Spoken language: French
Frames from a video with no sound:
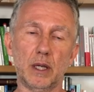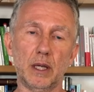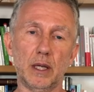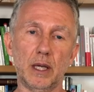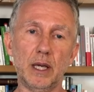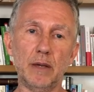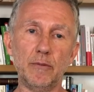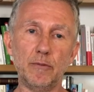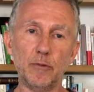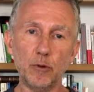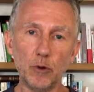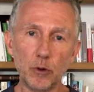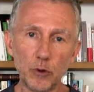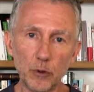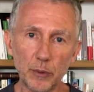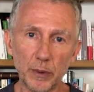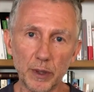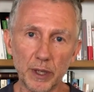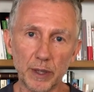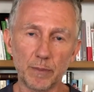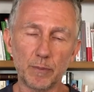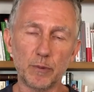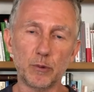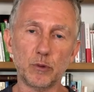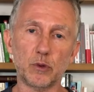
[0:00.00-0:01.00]

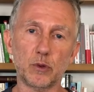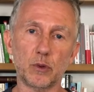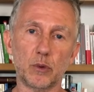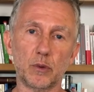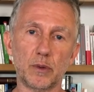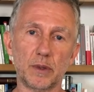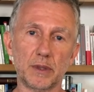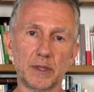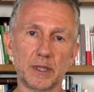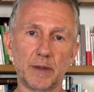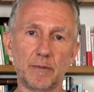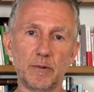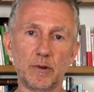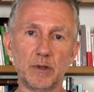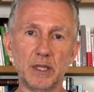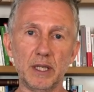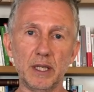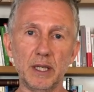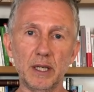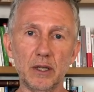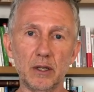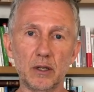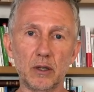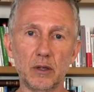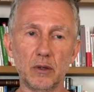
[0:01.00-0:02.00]
évoluer plutôt. Ça veut
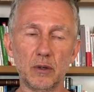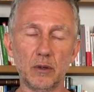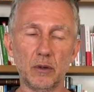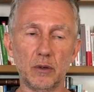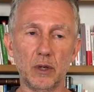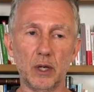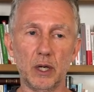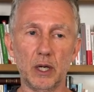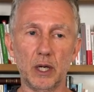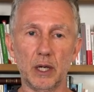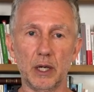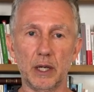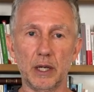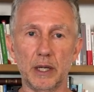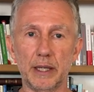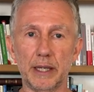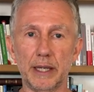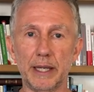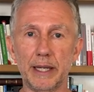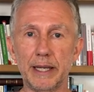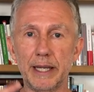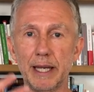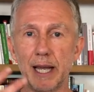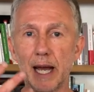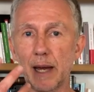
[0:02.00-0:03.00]
dire qu'il
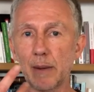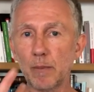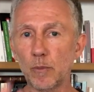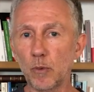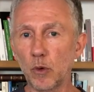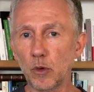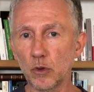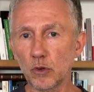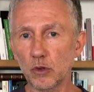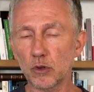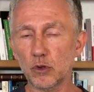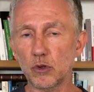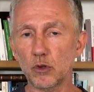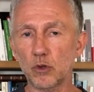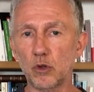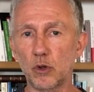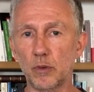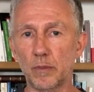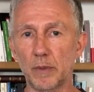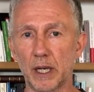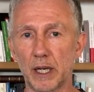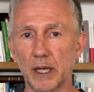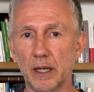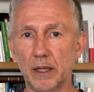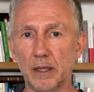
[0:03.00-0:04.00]
y a un monde de
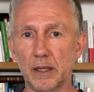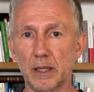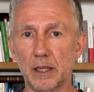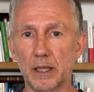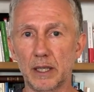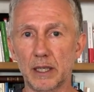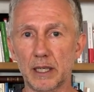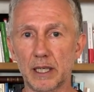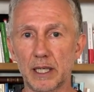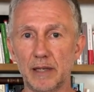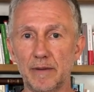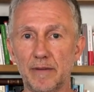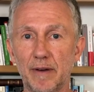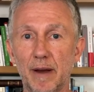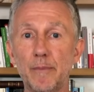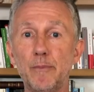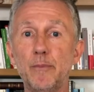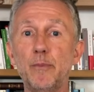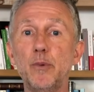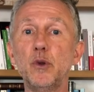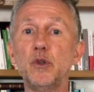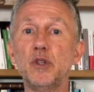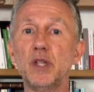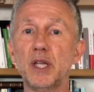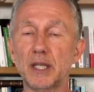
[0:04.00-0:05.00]
demain qui va
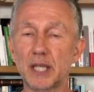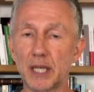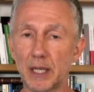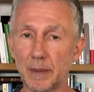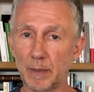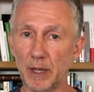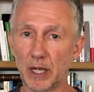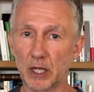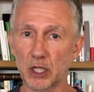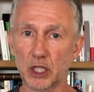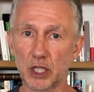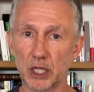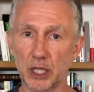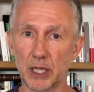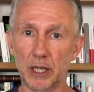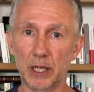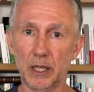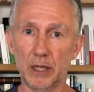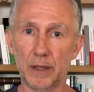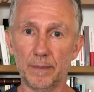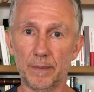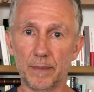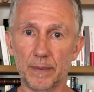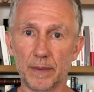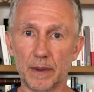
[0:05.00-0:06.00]
peut-être
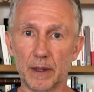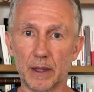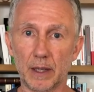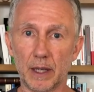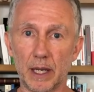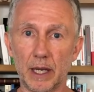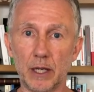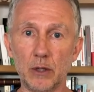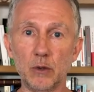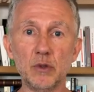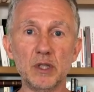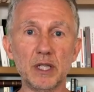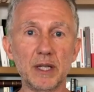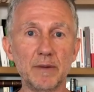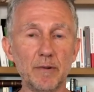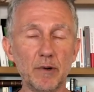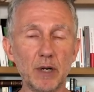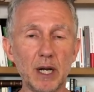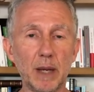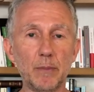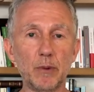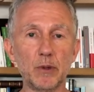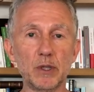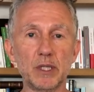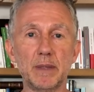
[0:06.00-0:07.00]
émerger et nous avons
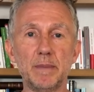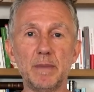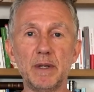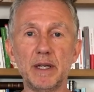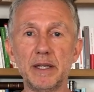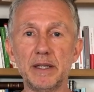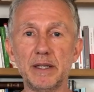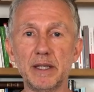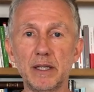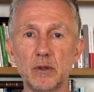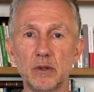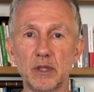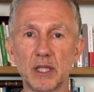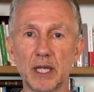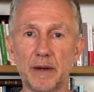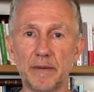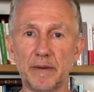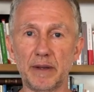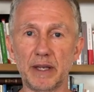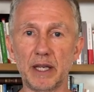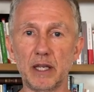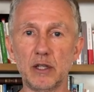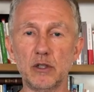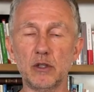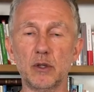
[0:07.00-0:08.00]
la possibilité de
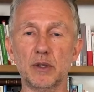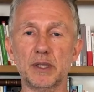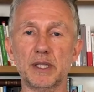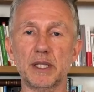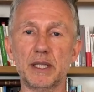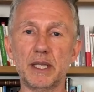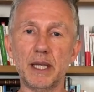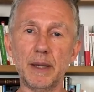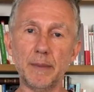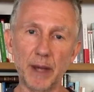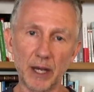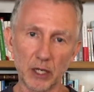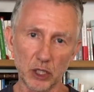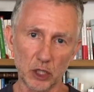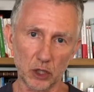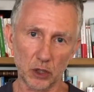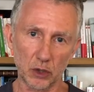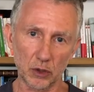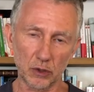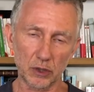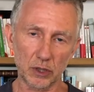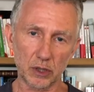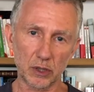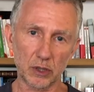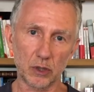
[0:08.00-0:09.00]
travailler sur cette
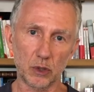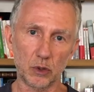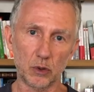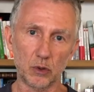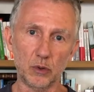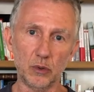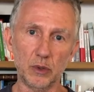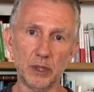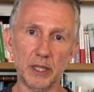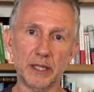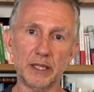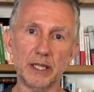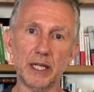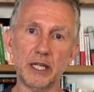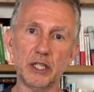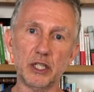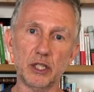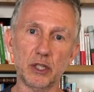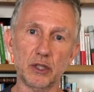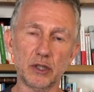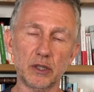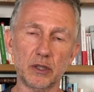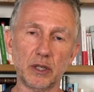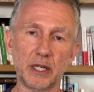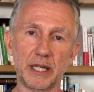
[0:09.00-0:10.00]
émergence d'une
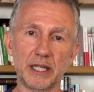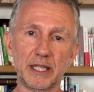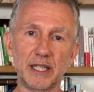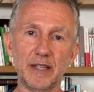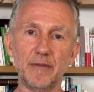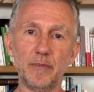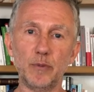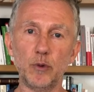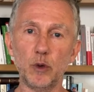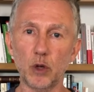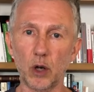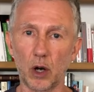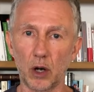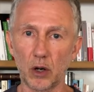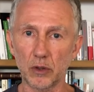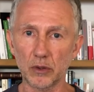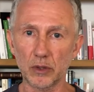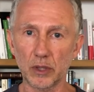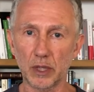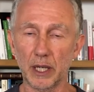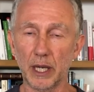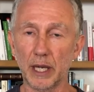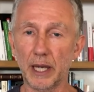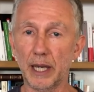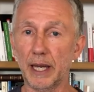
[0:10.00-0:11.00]
intelligence collective plus grande
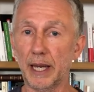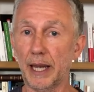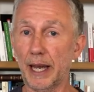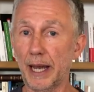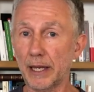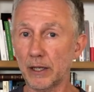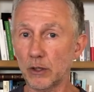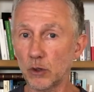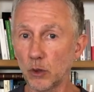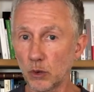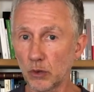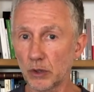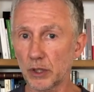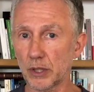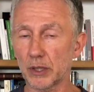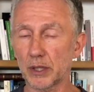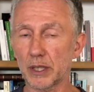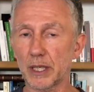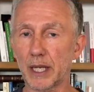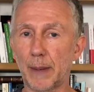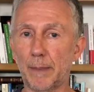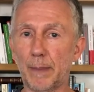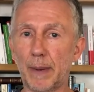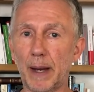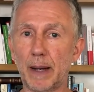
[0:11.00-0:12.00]
et donc
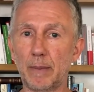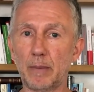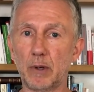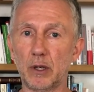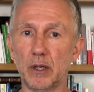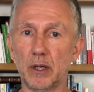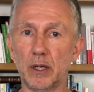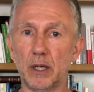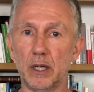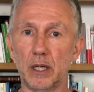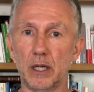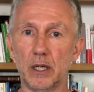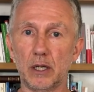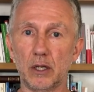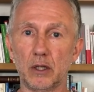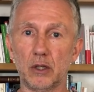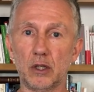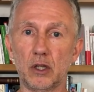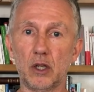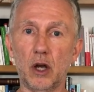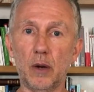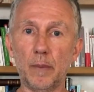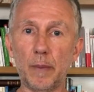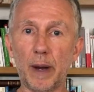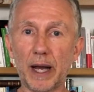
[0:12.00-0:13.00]
capable
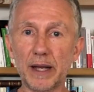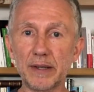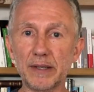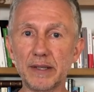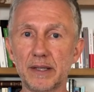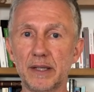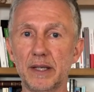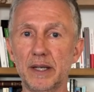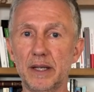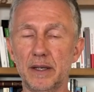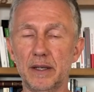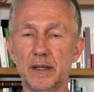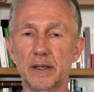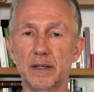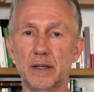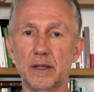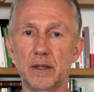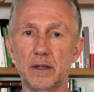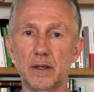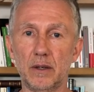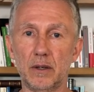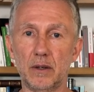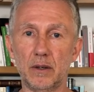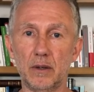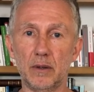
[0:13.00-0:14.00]
d'embrasser
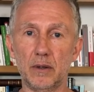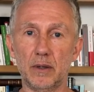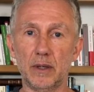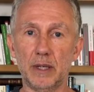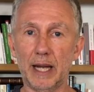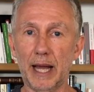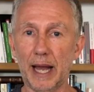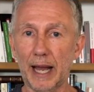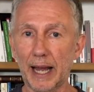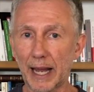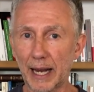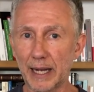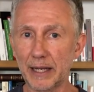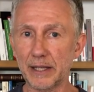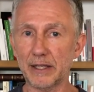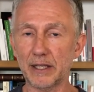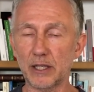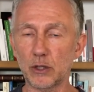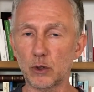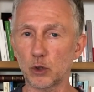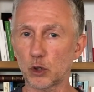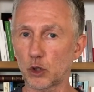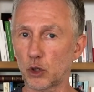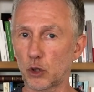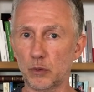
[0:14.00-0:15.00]
euh, la réalité
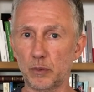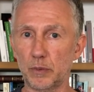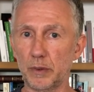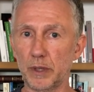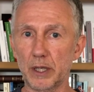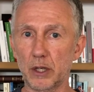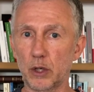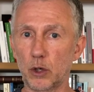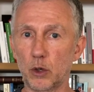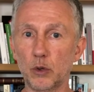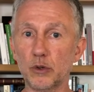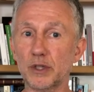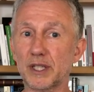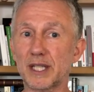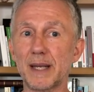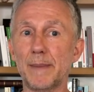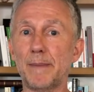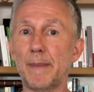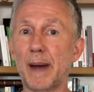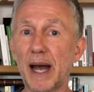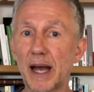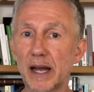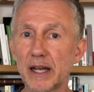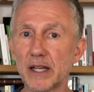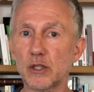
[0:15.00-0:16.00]
d'aujourd'hui que l'on ne sait
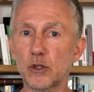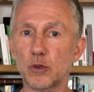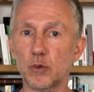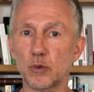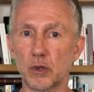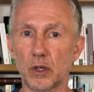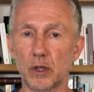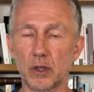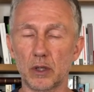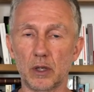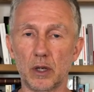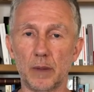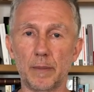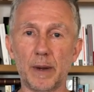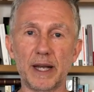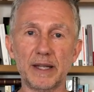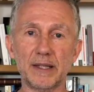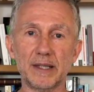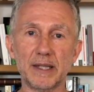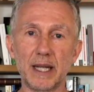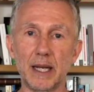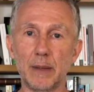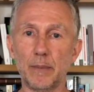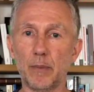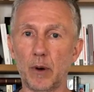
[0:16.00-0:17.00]
pas résoudre,
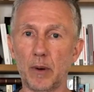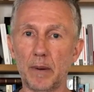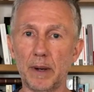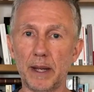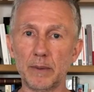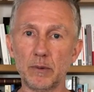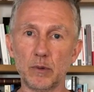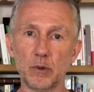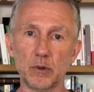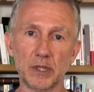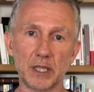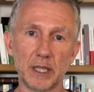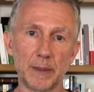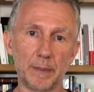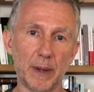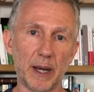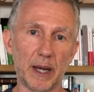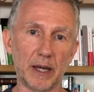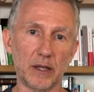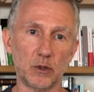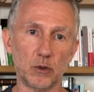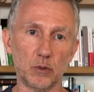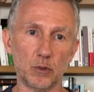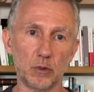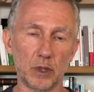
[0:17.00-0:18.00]
d'embrasser les problèmes qu'on ne sait pas
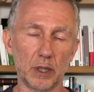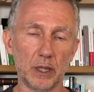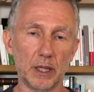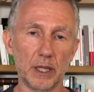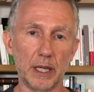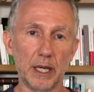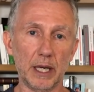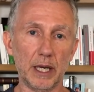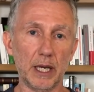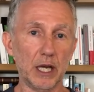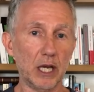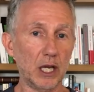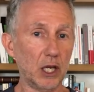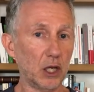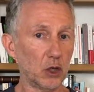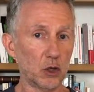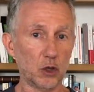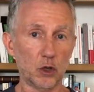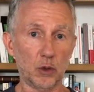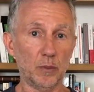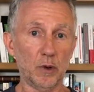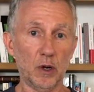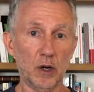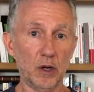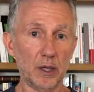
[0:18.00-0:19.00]
résoudre.
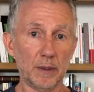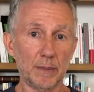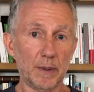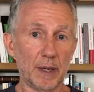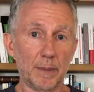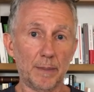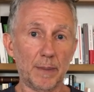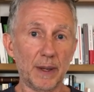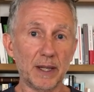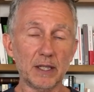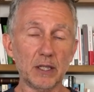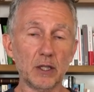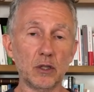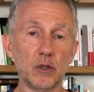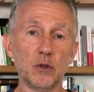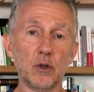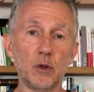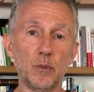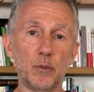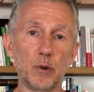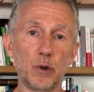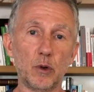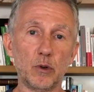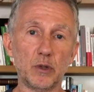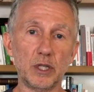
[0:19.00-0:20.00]
Comment Eh bien, personne ne
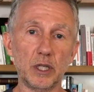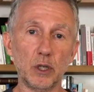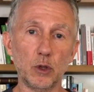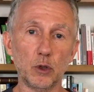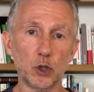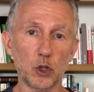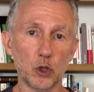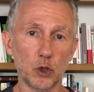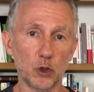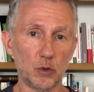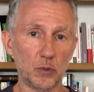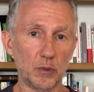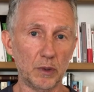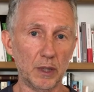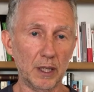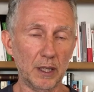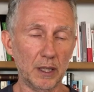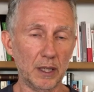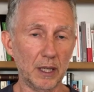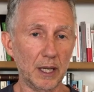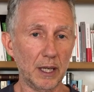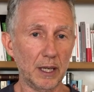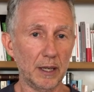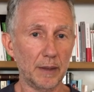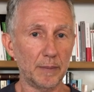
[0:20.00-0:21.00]
peut le dire aujourd'hui,
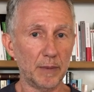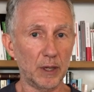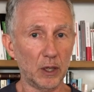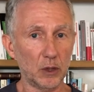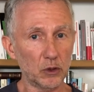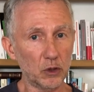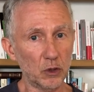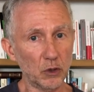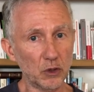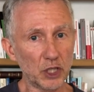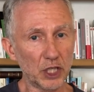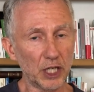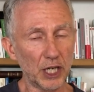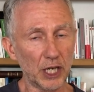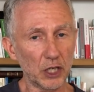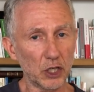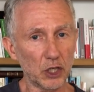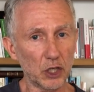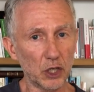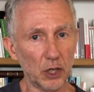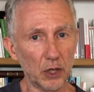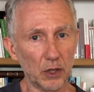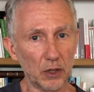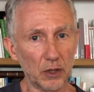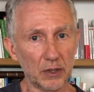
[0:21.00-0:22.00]
mais en tant que
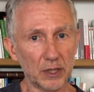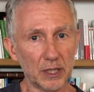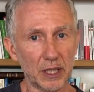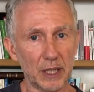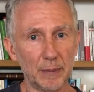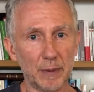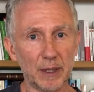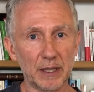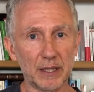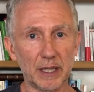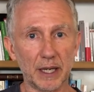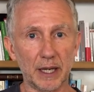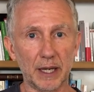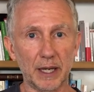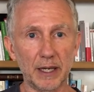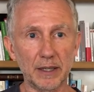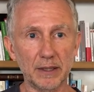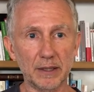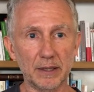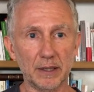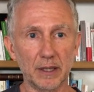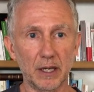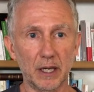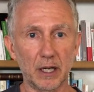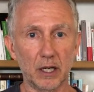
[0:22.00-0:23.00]
chercheur, ce qui
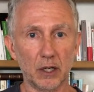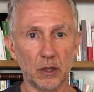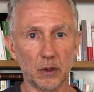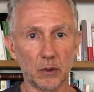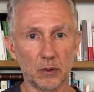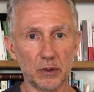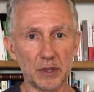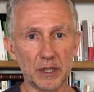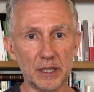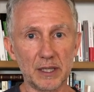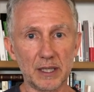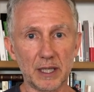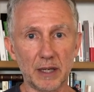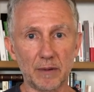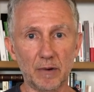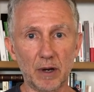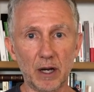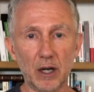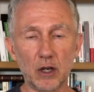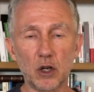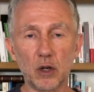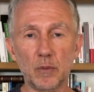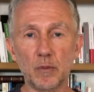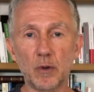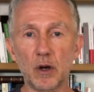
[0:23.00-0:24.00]
m'intéresse, consiste à
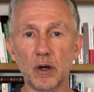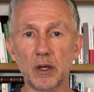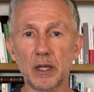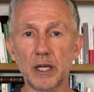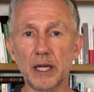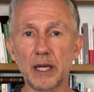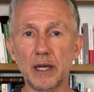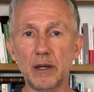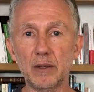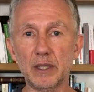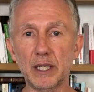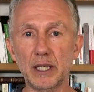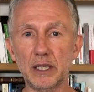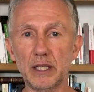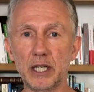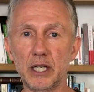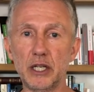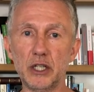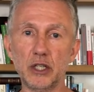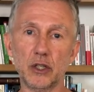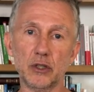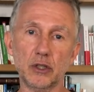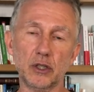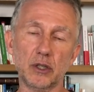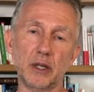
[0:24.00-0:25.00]
voir comment créer une
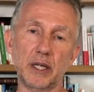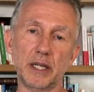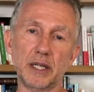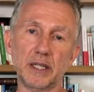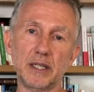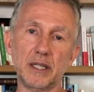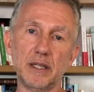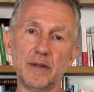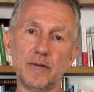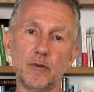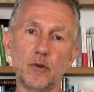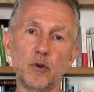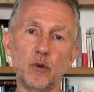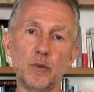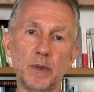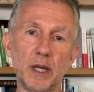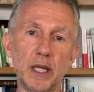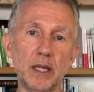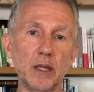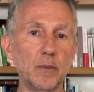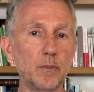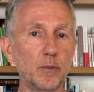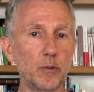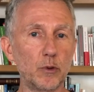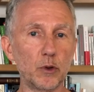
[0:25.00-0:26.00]
intelligence collective
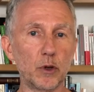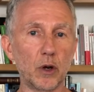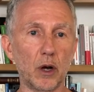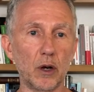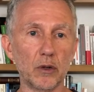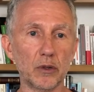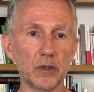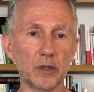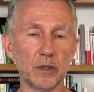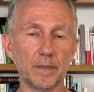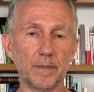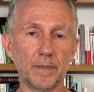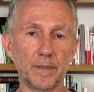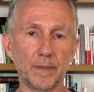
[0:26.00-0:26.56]
humaine plus grande.